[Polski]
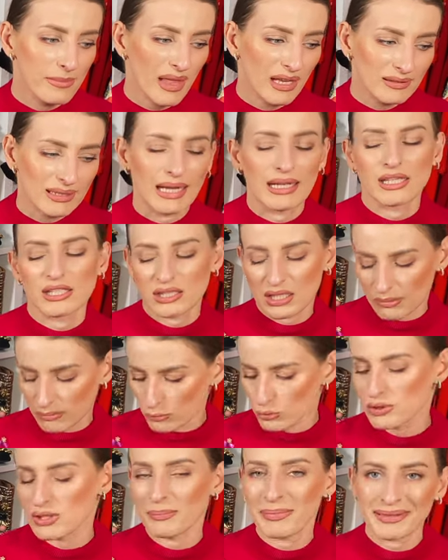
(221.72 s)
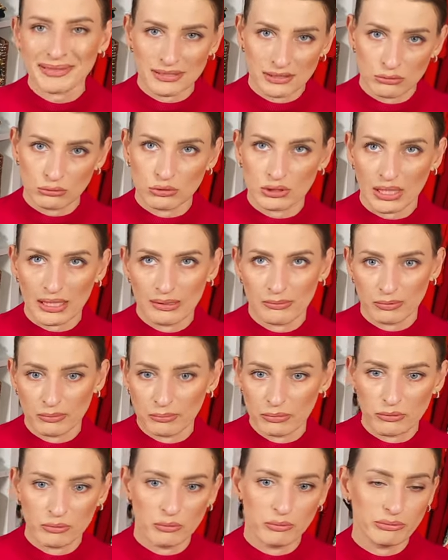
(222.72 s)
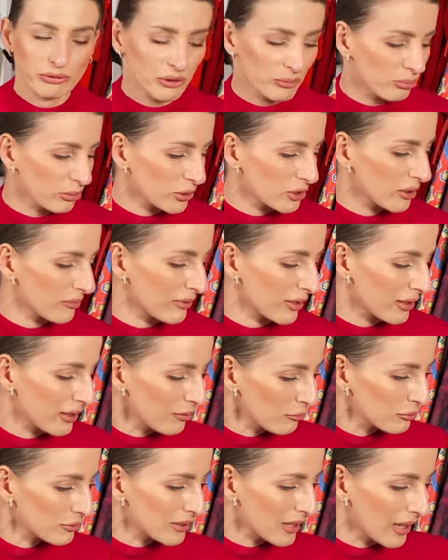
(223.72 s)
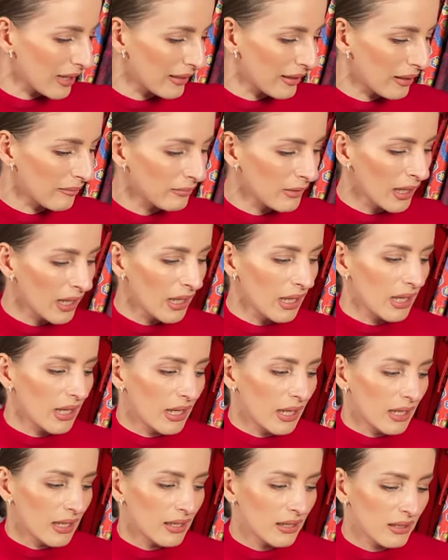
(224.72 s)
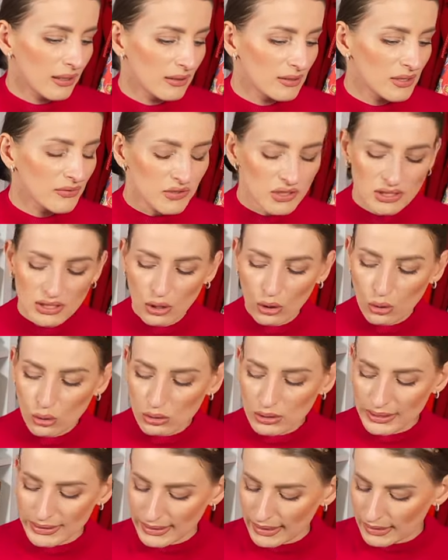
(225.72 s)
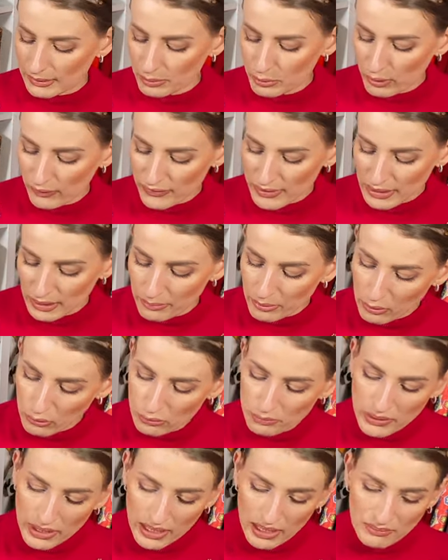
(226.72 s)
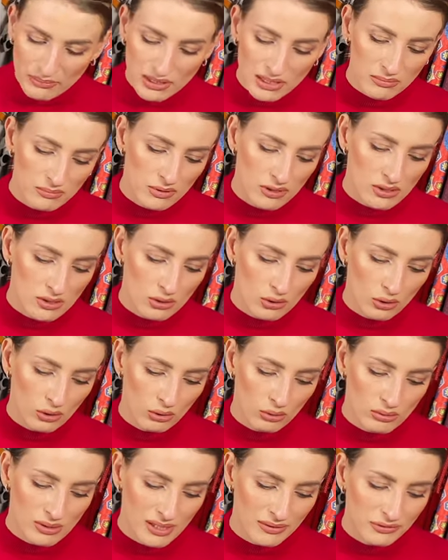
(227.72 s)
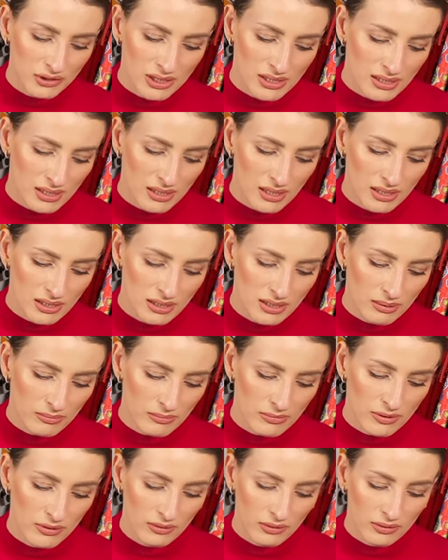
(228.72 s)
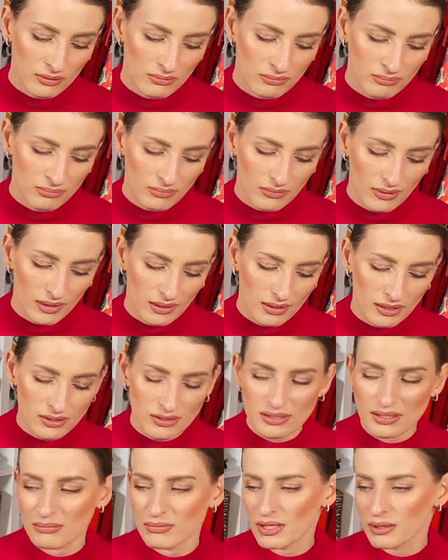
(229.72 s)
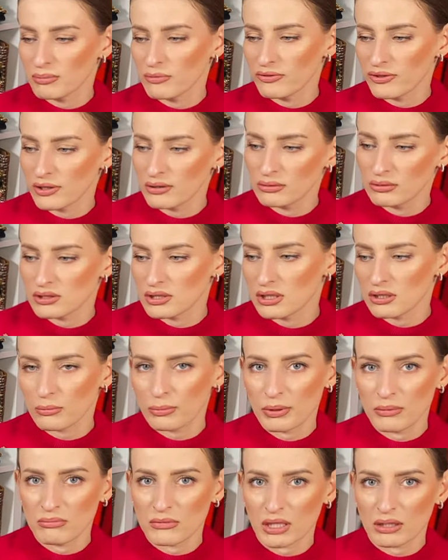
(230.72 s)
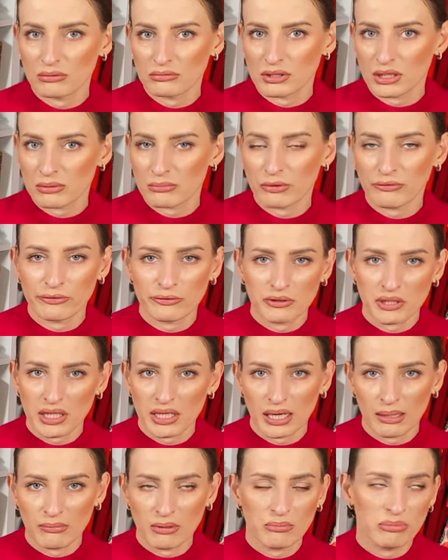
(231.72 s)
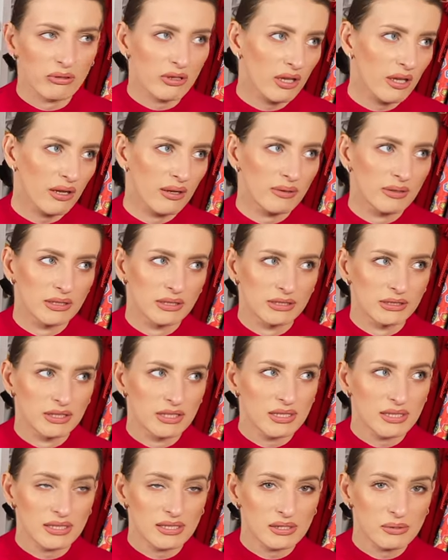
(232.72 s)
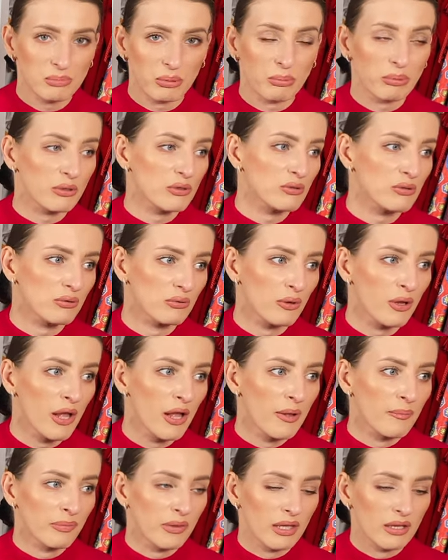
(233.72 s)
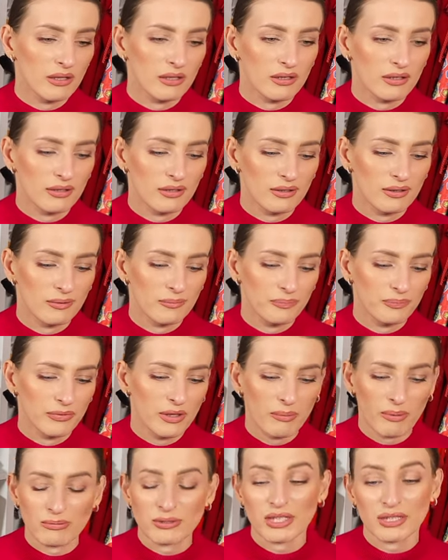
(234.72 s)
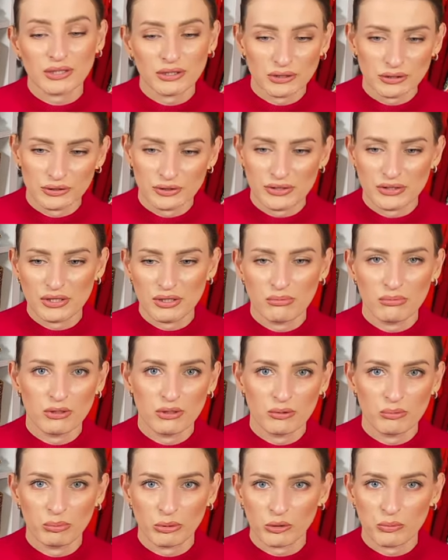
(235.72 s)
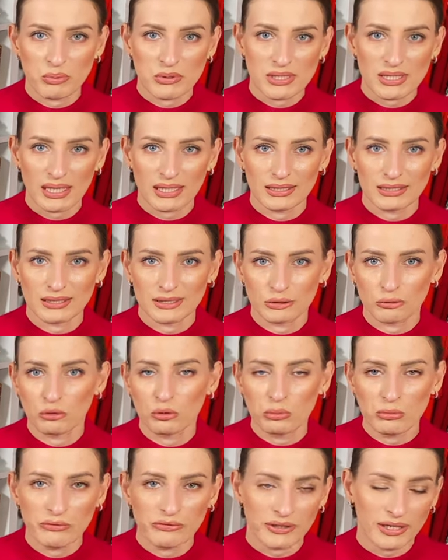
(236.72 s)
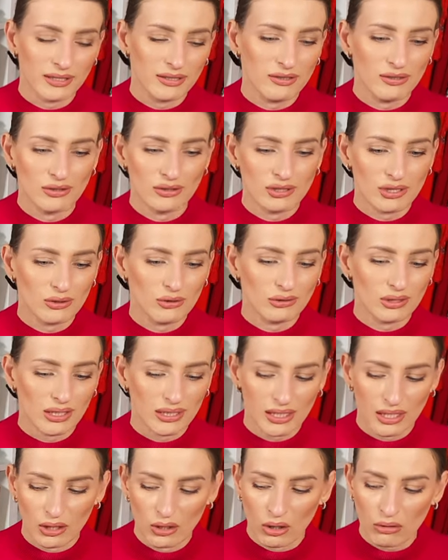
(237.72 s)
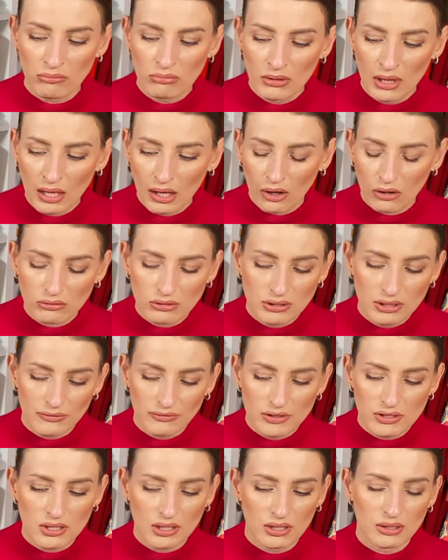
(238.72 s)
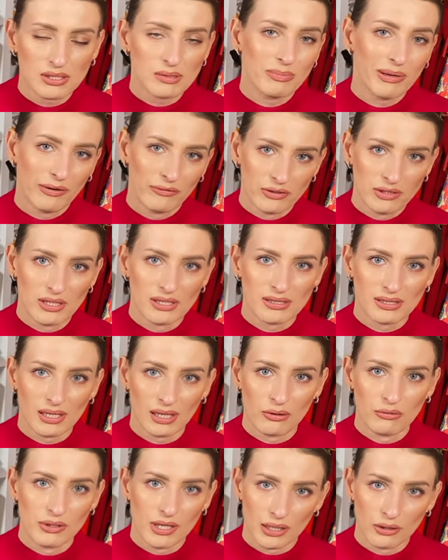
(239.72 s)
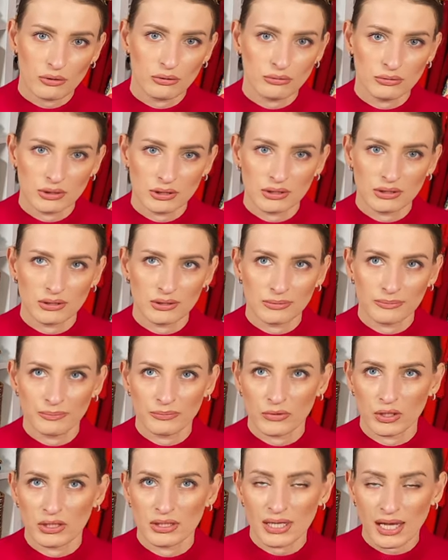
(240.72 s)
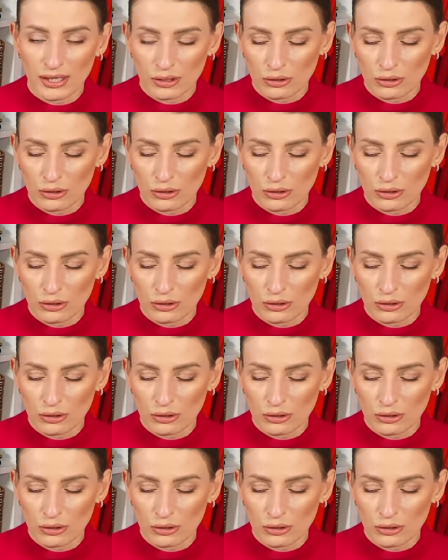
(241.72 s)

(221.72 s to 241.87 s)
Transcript: tak, i chciałam usta bardziej neutralne, bo były mi później potrzebne neutralne. E, dziewczyny, ogólnie tak, byłam w sklepie, ubieram tym, co zawsze zajeżdżam i, i ja czasami tak mówię, kurczę, robię im taką darmową reklamę, bo ja e, nic po prostu, e, nie mam żadnych z nimi podpisanych umów ani niczego takiego. Oni nawet sobie chyba sprawy nie zdają, jaką ja